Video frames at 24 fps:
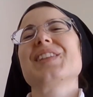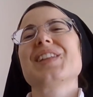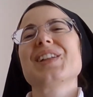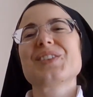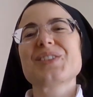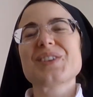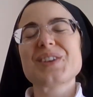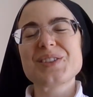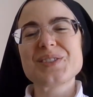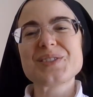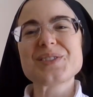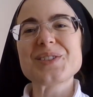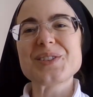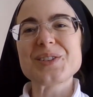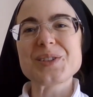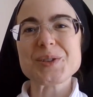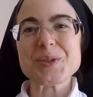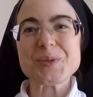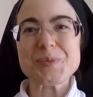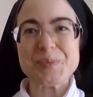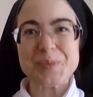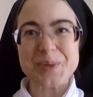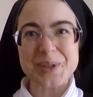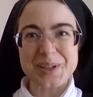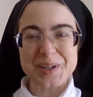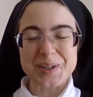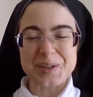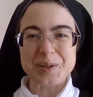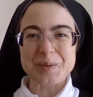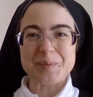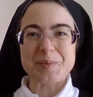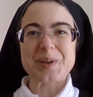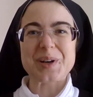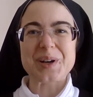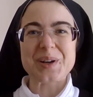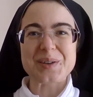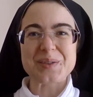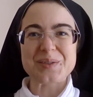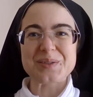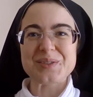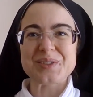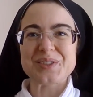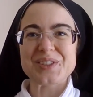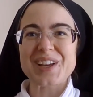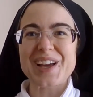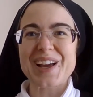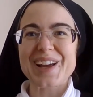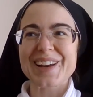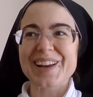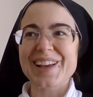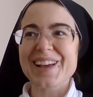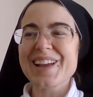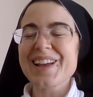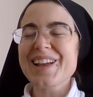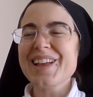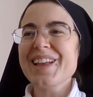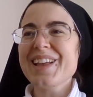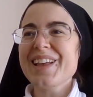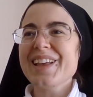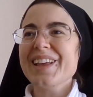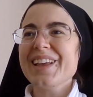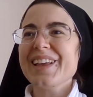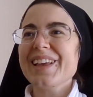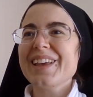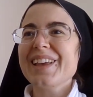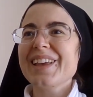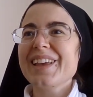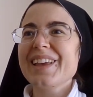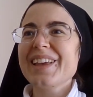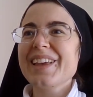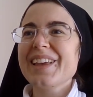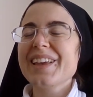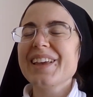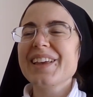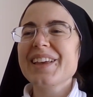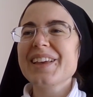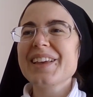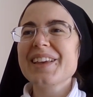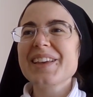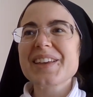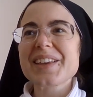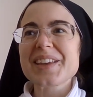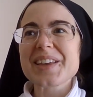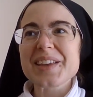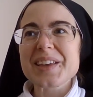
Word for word: è dato a noi lo spirito per annunciare. E,